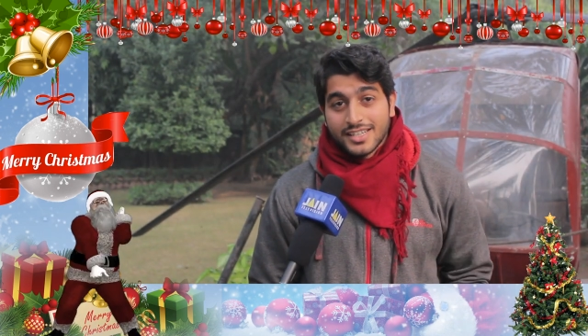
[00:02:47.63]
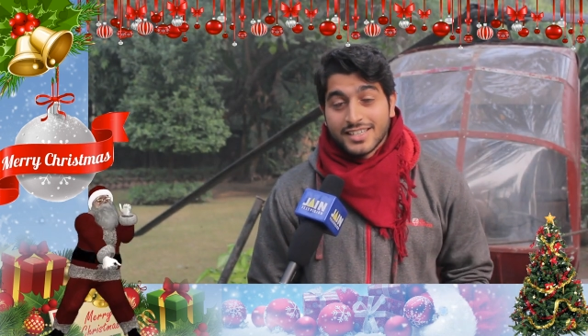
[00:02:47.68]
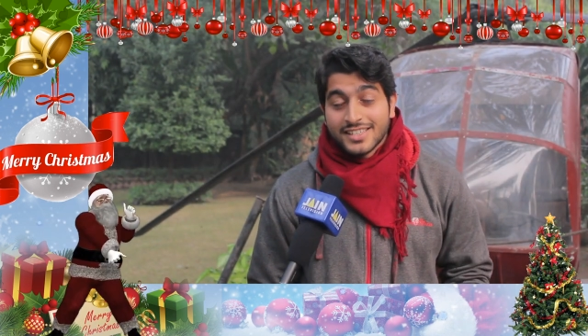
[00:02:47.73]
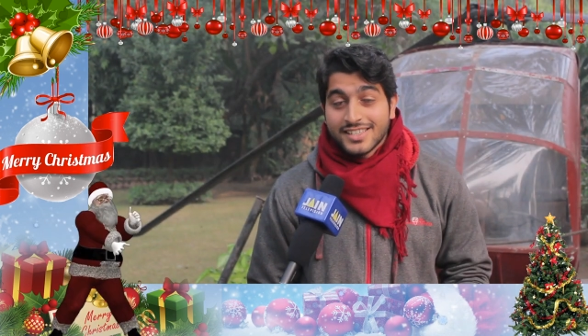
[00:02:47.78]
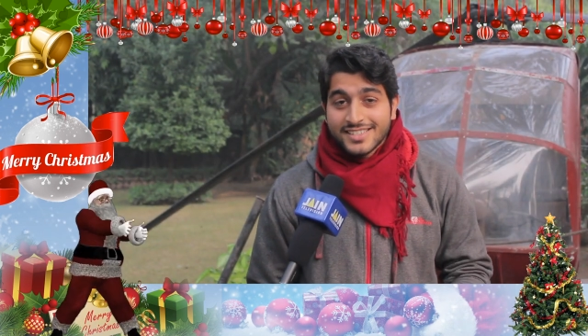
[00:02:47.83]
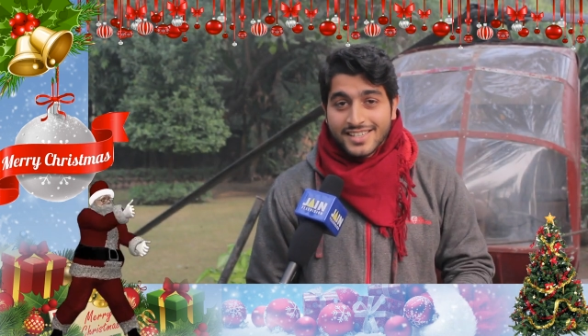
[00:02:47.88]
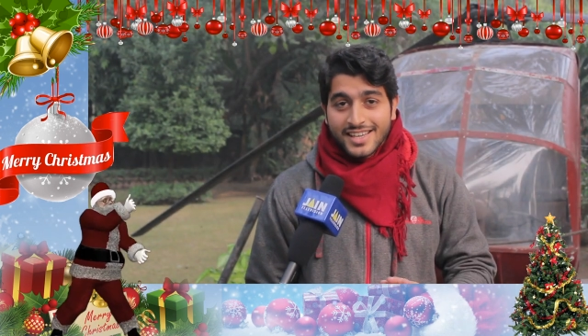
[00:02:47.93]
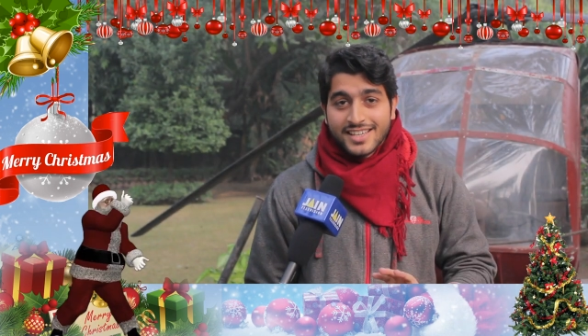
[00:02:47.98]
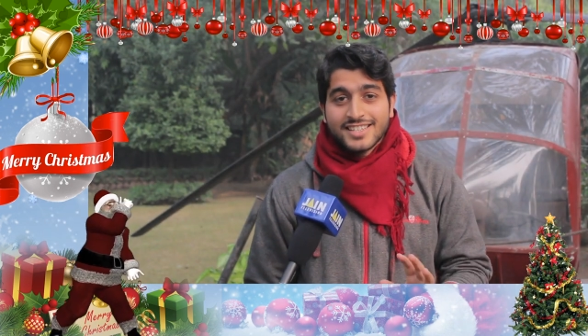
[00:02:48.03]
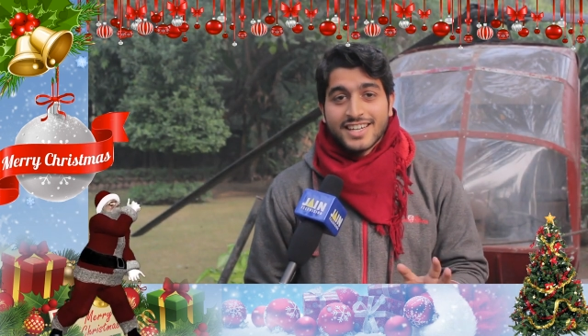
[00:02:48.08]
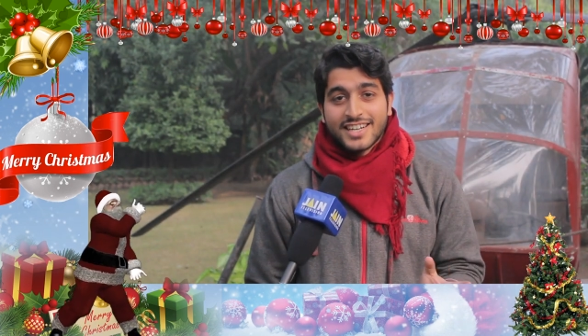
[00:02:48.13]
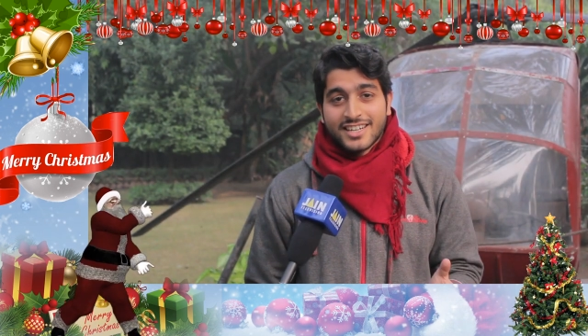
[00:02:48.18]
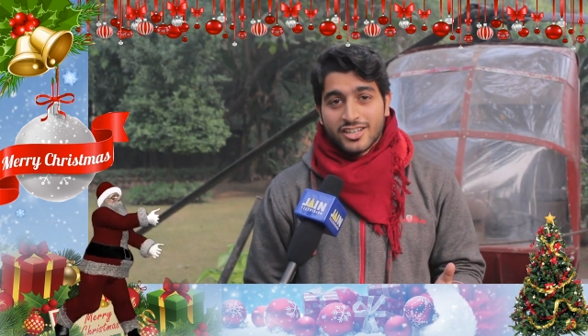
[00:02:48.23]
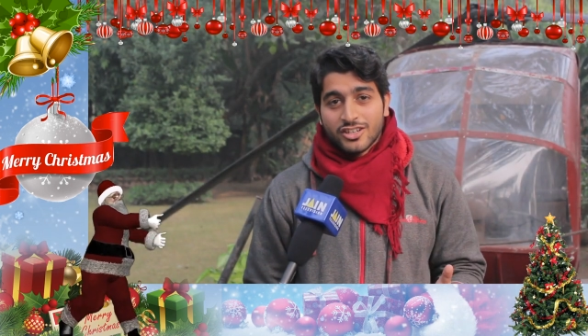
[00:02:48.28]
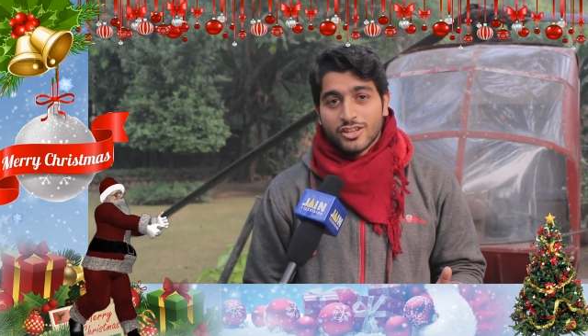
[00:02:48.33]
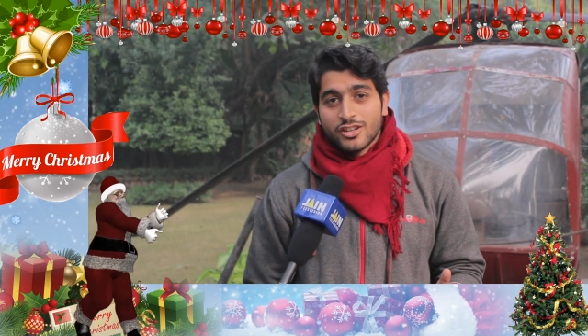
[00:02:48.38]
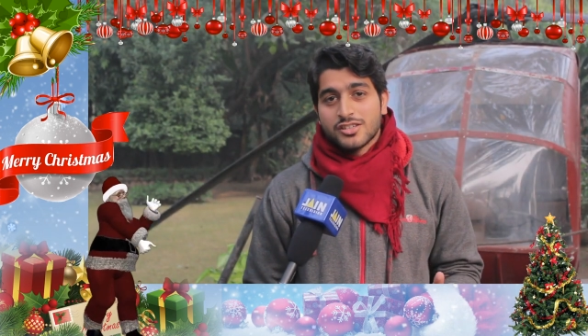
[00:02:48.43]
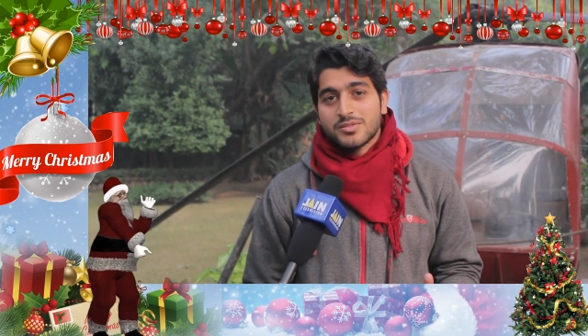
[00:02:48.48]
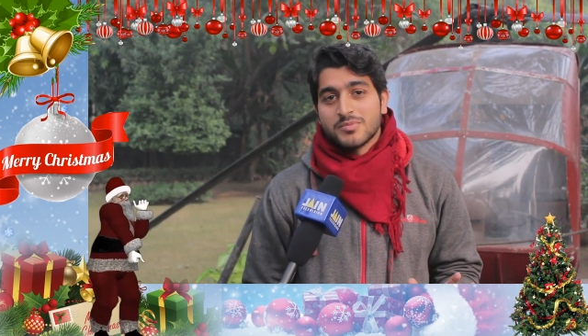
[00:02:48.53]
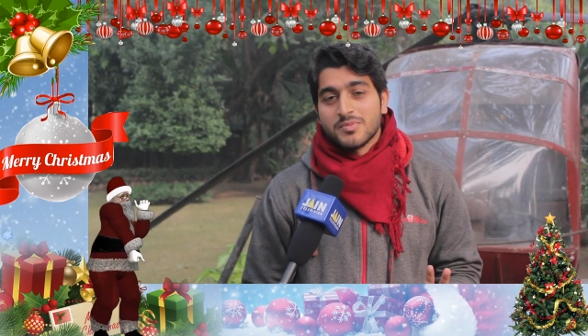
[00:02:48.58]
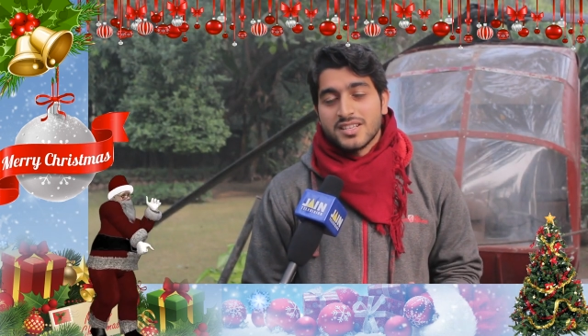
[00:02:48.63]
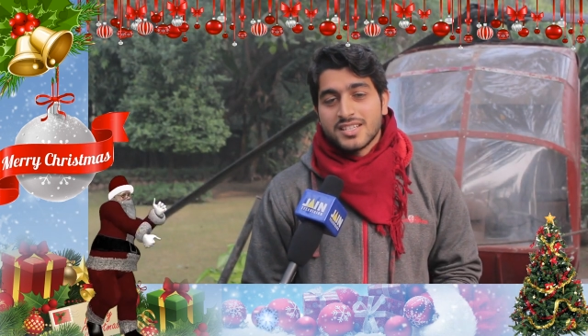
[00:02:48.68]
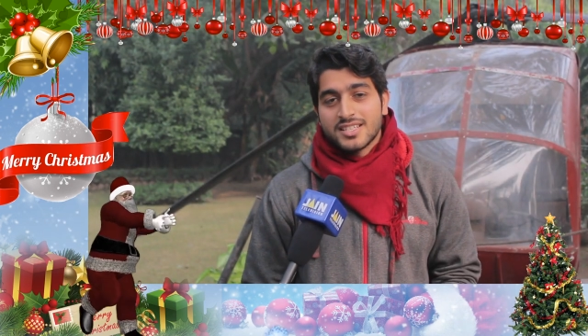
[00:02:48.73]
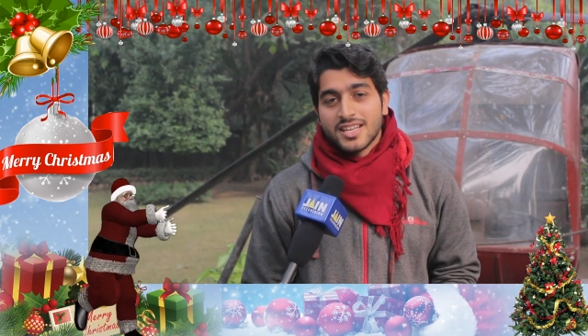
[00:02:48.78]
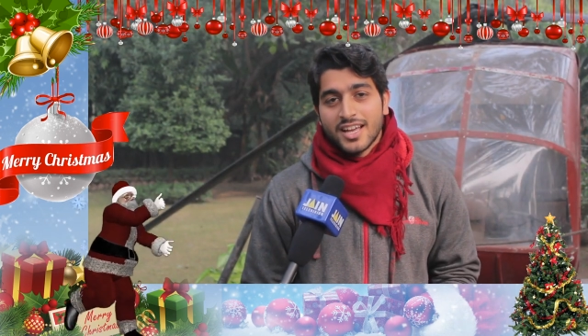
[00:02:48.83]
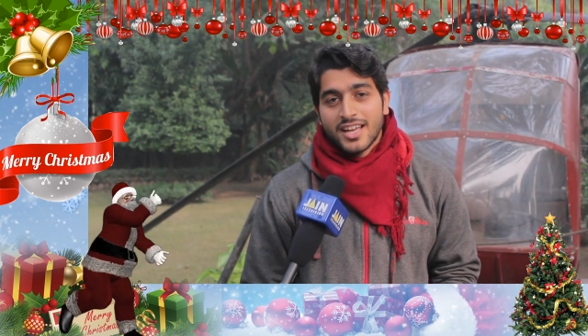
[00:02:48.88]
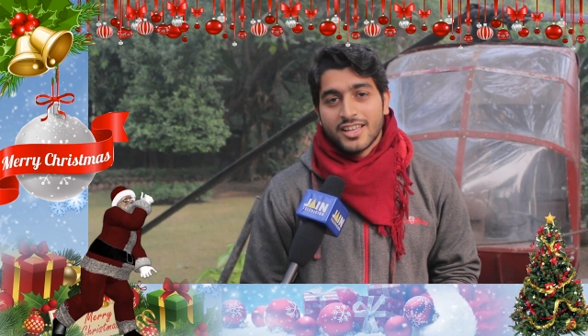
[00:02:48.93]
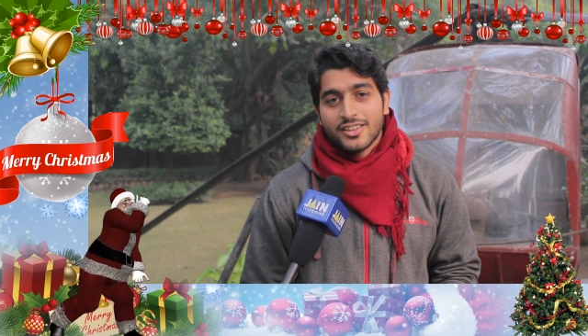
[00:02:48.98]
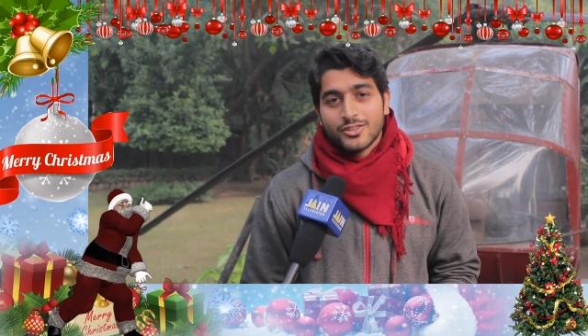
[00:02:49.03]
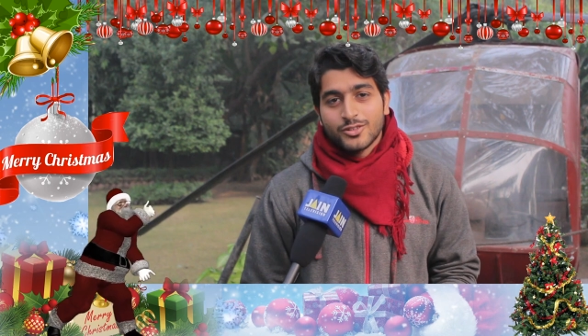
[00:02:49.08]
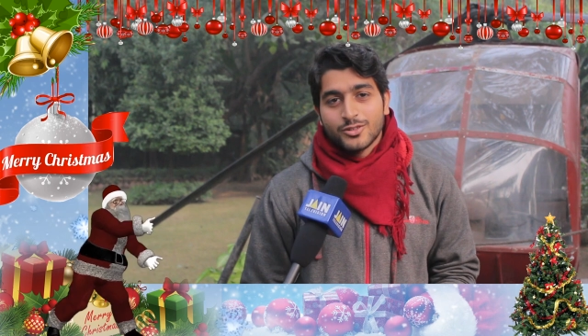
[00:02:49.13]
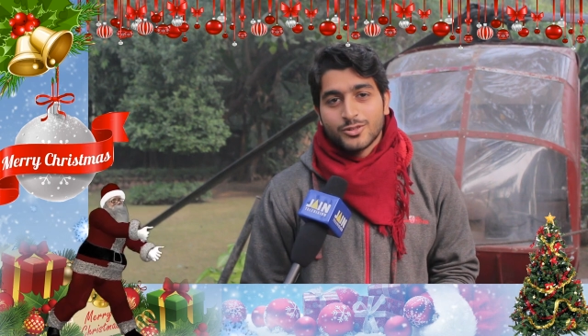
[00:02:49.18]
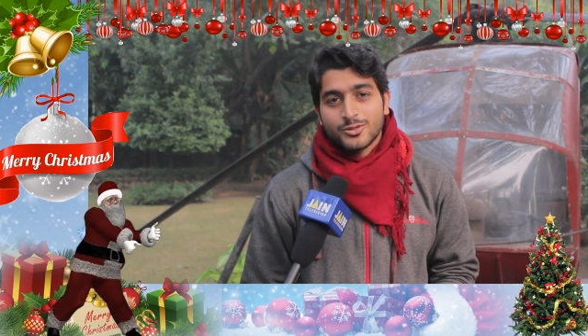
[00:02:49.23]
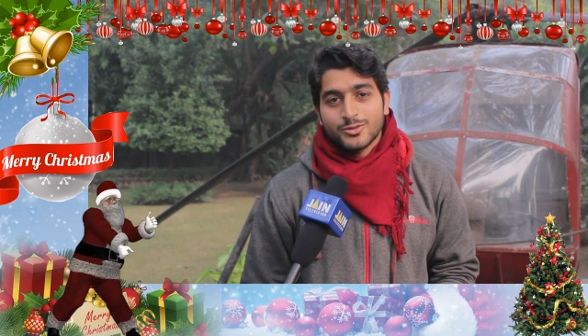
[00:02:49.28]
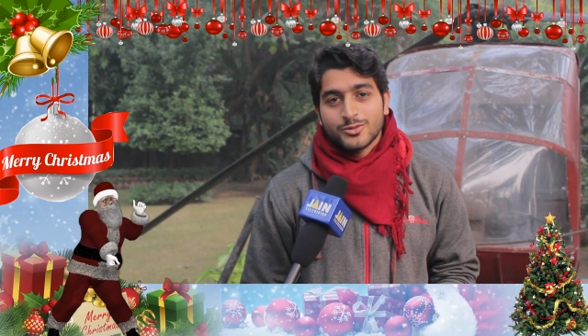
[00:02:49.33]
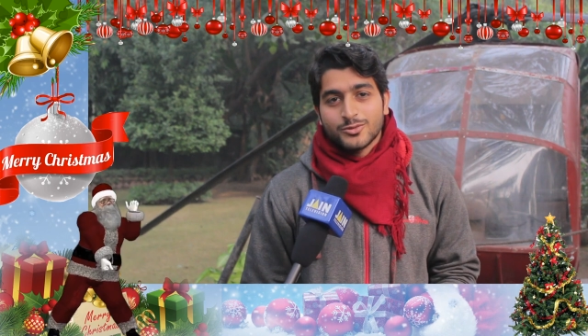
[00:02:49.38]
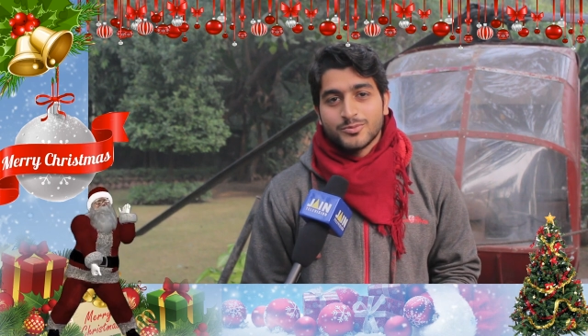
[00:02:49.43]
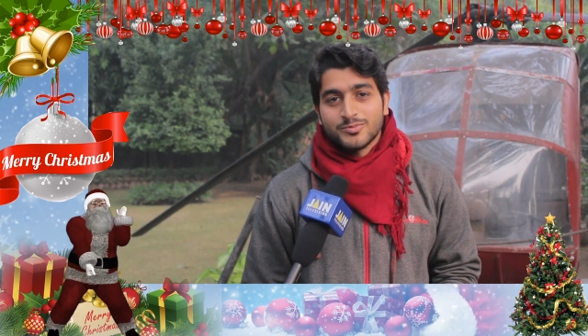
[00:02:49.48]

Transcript: अगर इस साल सेंटा क्लॉज मिल जाए तो